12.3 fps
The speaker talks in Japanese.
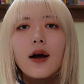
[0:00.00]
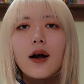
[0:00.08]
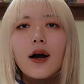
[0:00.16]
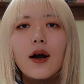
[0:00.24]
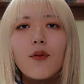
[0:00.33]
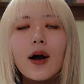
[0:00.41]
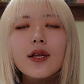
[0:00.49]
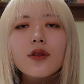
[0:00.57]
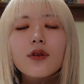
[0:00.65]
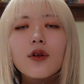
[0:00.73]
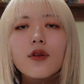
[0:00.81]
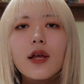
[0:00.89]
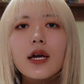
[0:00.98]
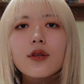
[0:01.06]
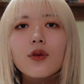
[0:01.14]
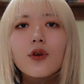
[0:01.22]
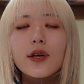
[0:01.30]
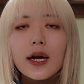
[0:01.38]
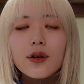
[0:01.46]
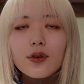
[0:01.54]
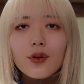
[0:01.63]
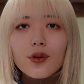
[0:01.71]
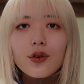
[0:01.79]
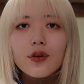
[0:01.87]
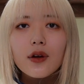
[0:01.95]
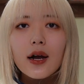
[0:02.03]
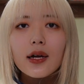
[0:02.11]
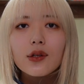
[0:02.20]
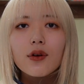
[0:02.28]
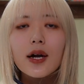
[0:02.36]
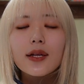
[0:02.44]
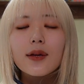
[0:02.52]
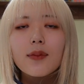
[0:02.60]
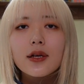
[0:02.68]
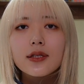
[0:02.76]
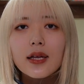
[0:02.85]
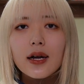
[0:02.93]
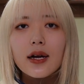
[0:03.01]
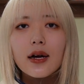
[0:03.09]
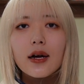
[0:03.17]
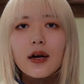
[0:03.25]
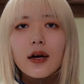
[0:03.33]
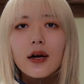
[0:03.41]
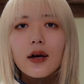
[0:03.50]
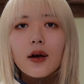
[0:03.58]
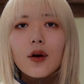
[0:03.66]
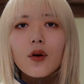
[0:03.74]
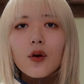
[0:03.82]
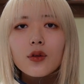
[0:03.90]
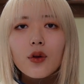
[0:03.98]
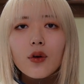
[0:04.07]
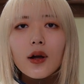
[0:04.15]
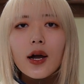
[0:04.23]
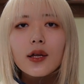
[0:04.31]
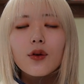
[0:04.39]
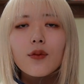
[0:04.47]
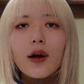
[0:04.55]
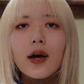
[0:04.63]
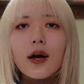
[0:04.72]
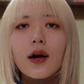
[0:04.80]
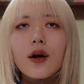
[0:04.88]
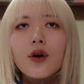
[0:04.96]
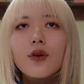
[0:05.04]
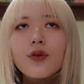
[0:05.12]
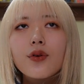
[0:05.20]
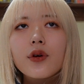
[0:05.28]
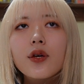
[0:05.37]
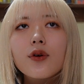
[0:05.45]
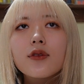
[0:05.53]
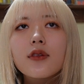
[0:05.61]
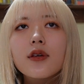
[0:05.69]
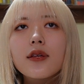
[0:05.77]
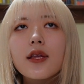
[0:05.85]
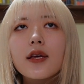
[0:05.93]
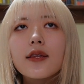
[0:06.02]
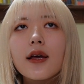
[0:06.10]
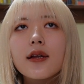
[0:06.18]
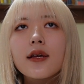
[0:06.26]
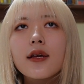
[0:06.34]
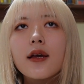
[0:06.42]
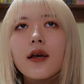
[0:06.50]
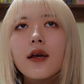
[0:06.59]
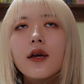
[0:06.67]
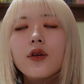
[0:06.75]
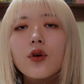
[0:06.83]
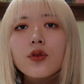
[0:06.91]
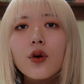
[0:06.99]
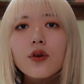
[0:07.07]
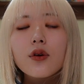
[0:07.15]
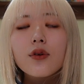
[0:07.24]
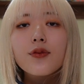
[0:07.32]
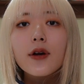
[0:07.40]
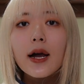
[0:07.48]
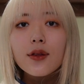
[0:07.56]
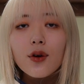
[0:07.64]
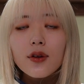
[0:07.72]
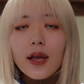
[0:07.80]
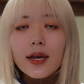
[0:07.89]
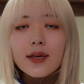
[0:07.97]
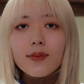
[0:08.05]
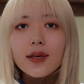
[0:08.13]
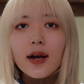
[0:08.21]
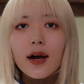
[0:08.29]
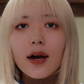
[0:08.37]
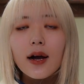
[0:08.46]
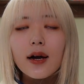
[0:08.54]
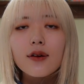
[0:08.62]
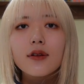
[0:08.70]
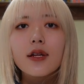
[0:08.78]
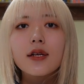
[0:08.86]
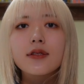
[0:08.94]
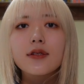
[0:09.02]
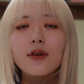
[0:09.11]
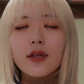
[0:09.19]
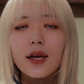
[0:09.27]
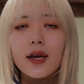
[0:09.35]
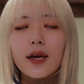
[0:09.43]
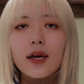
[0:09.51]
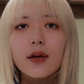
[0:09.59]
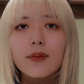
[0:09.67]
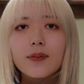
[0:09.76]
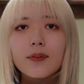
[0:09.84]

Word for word: あワンドのナイトの逆というカードが出ました。このカードは、不意をついてきたり、予測不可能な意味があるんですよね。